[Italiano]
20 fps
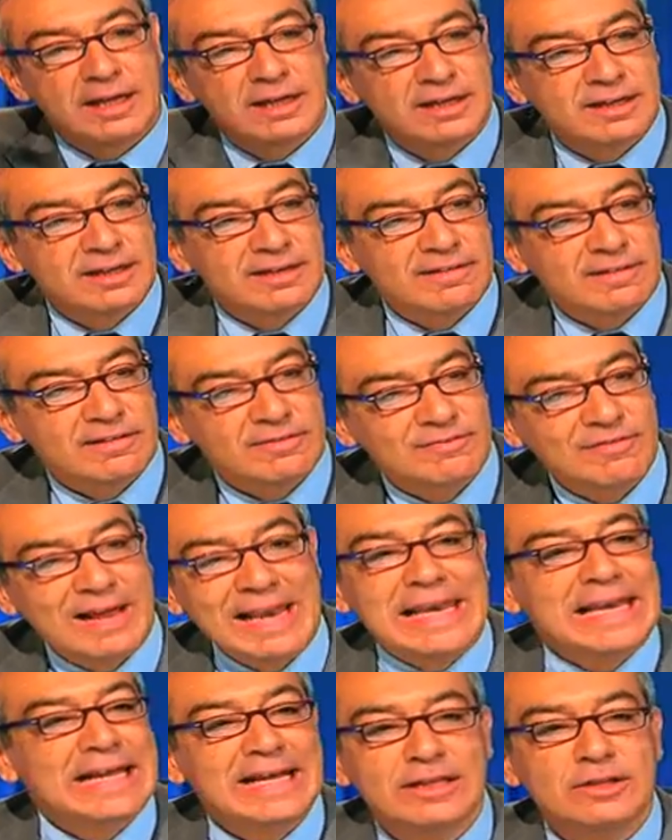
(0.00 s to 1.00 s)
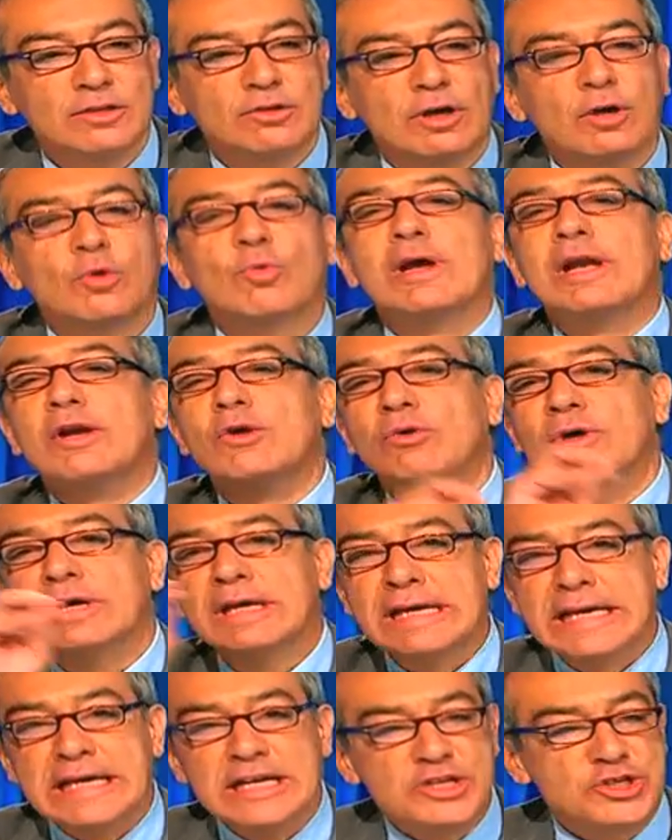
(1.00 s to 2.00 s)
eh, fallendo, è quello
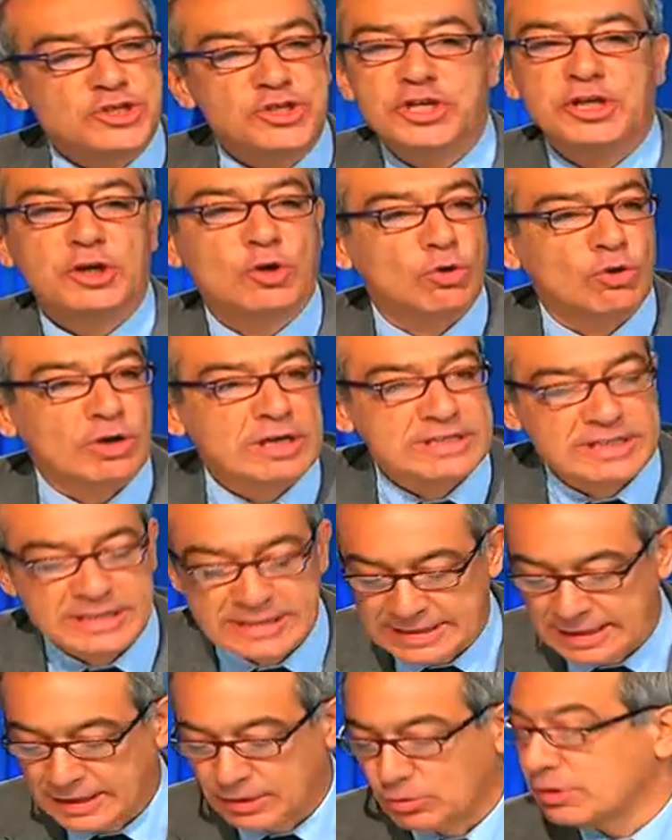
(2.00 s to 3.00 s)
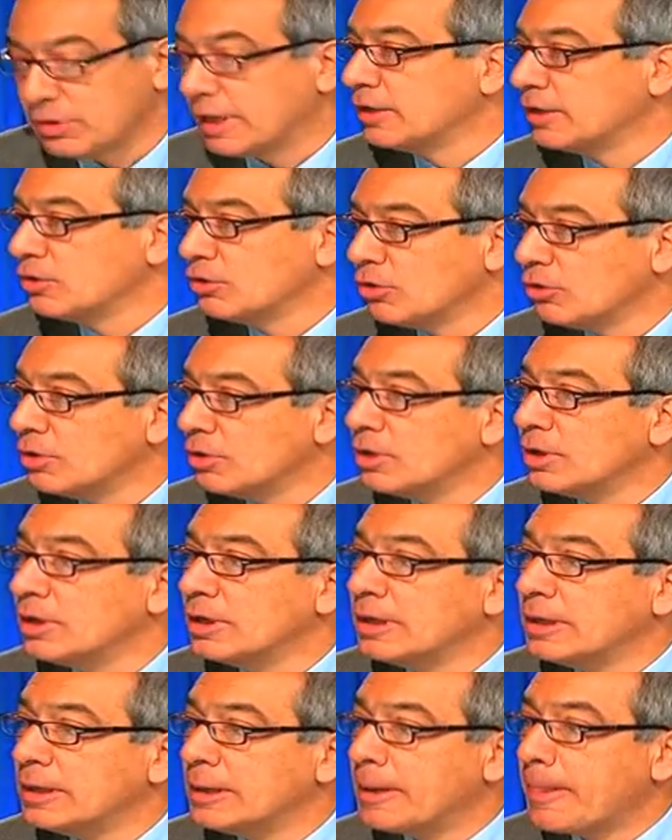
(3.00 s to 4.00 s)
il ciclo che si sta chiudendo. Nel
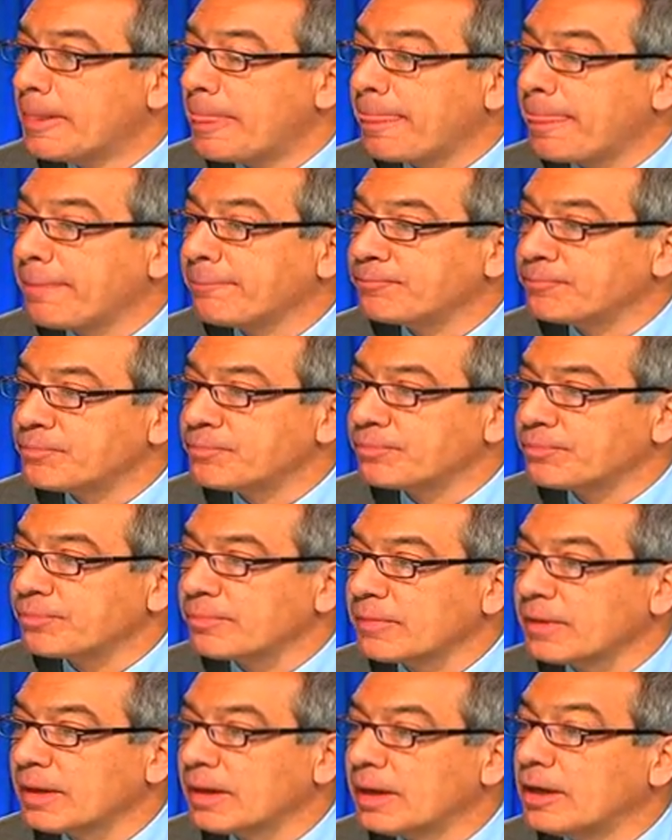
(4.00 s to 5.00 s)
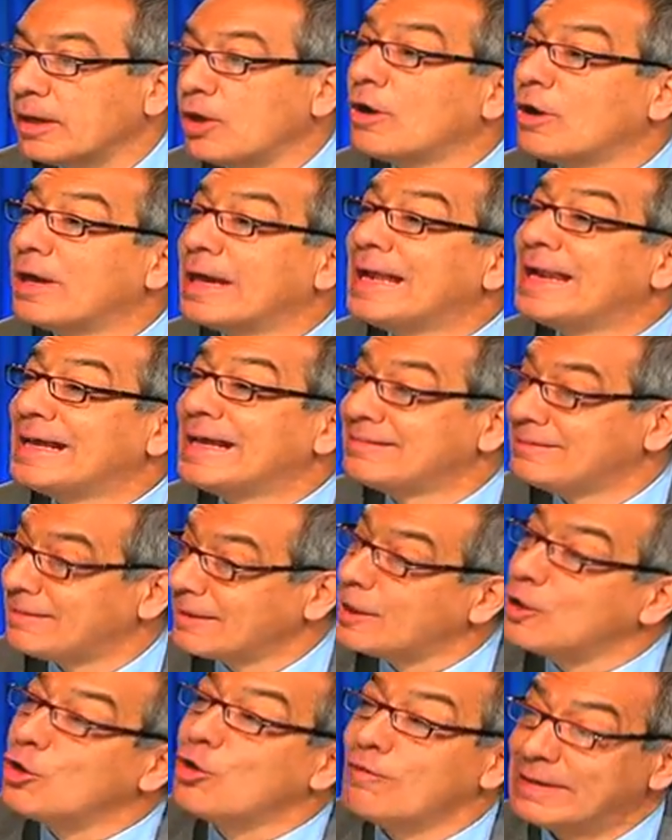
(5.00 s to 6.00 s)
92 forse? Sì. No,
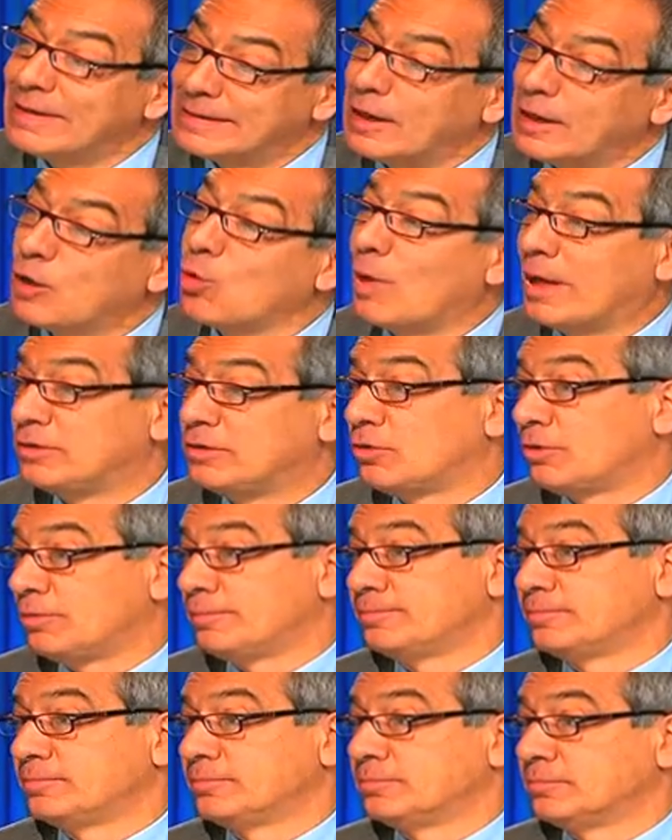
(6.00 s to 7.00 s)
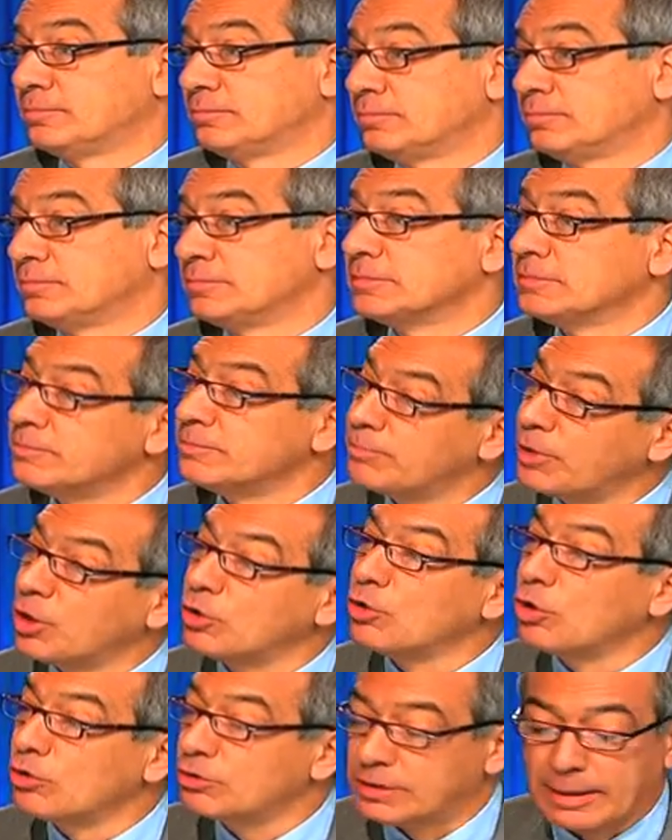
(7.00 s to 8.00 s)
eletta nel 94. Ah, eletta no, è generata
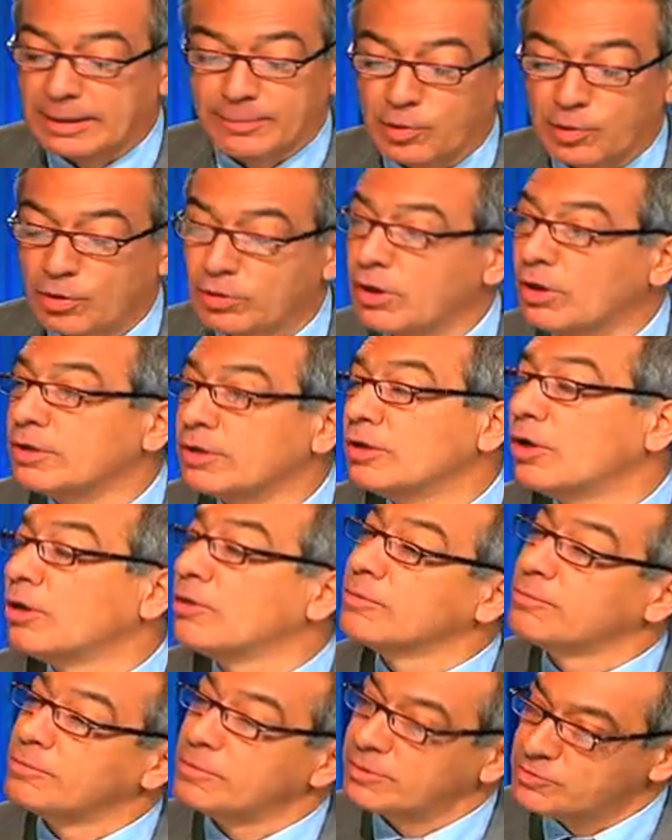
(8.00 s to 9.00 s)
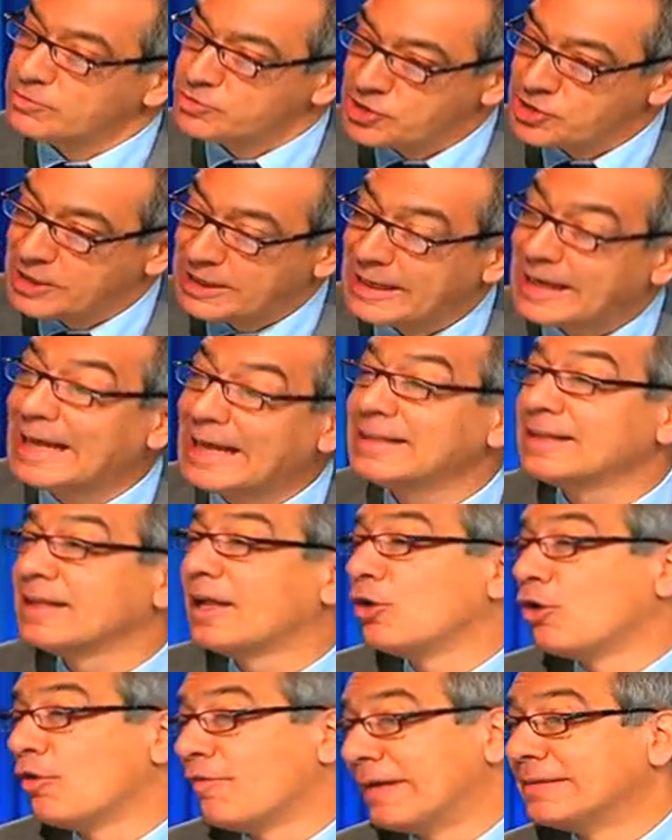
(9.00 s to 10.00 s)
prodotta, dal 92. Prodotta, no, generata
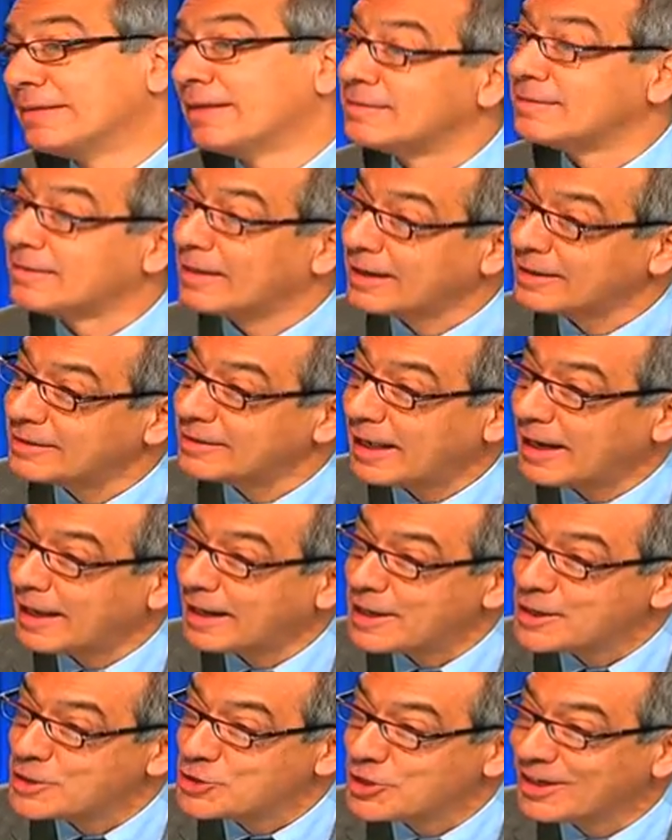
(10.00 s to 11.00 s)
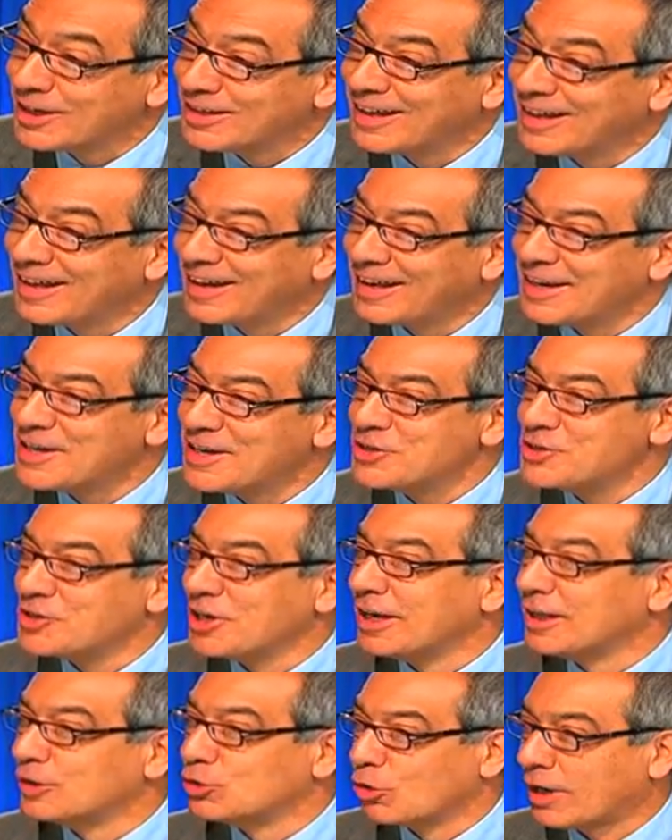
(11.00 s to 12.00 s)
dal 93, dalla legge, dalla legge
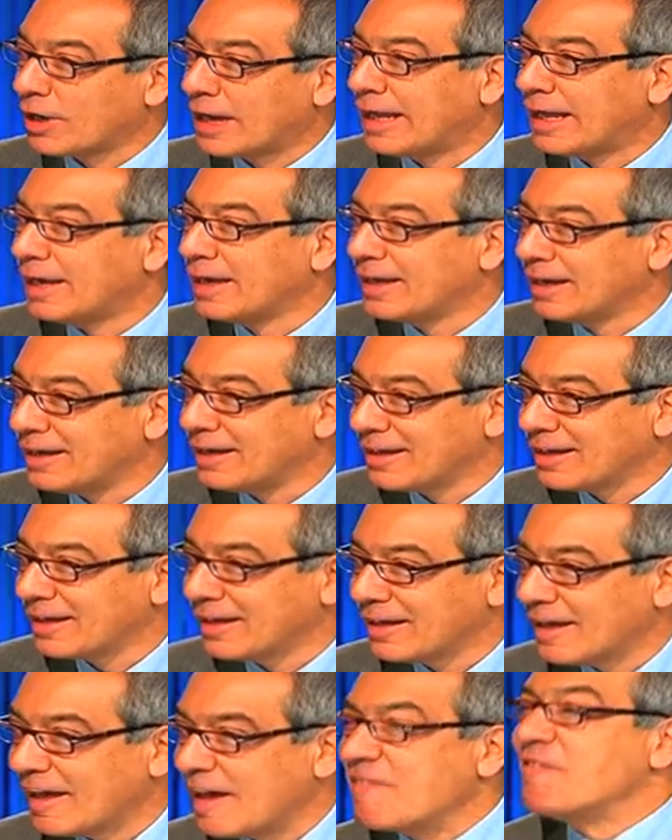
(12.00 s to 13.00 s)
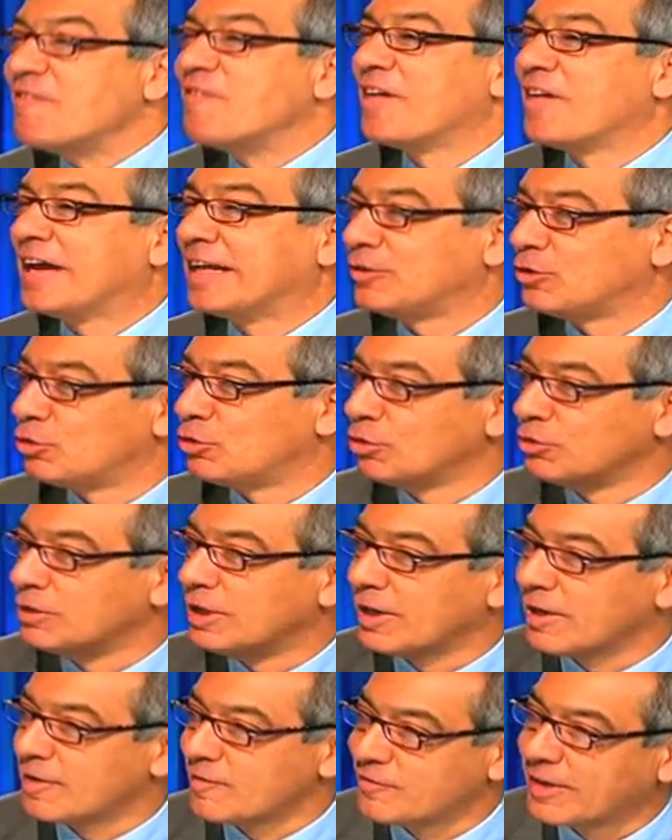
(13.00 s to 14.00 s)
elettorale, eh, effetto
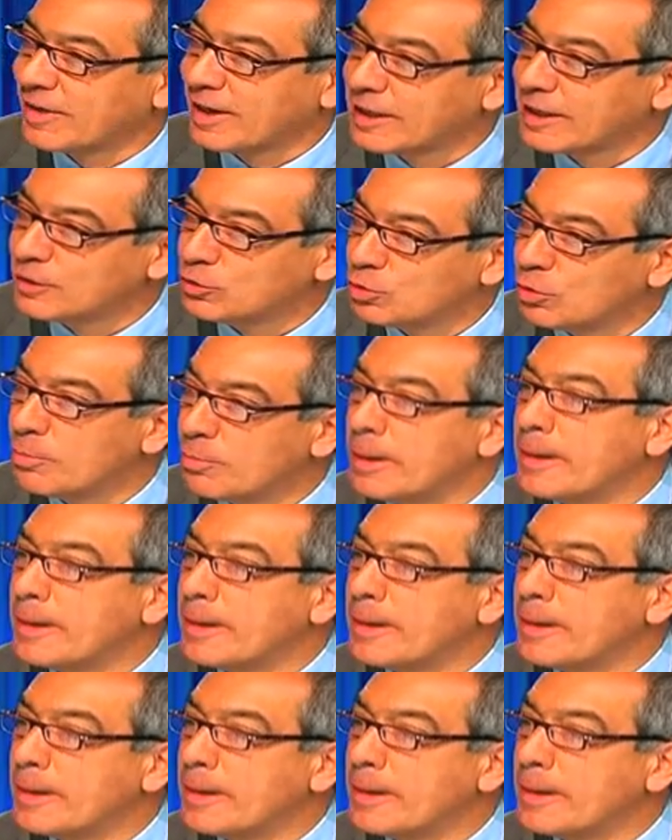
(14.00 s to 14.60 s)
del sì, referendum. Generata da